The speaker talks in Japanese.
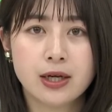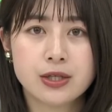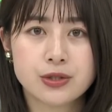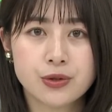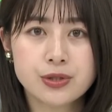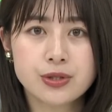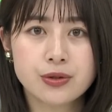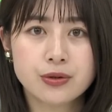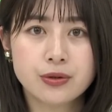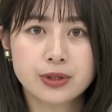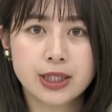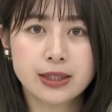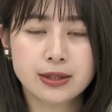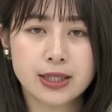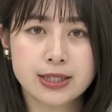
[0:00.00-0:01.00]
消息を
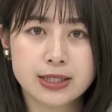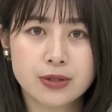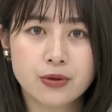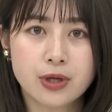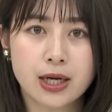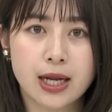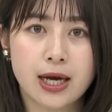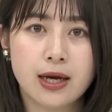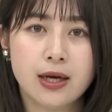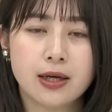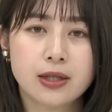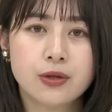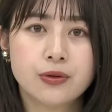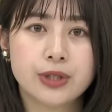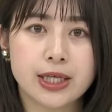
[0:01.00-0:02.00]
絶った事故から
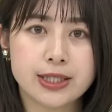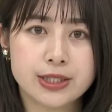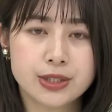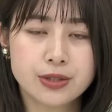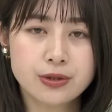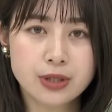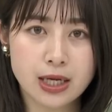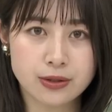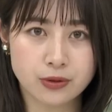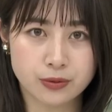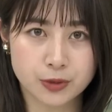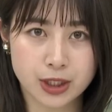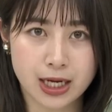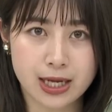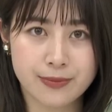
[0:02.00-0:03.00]
今日で1週間を
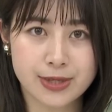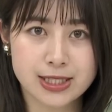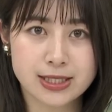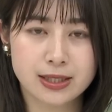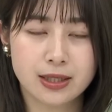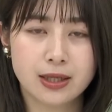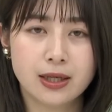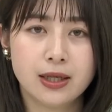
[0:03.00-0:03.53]
迎えます。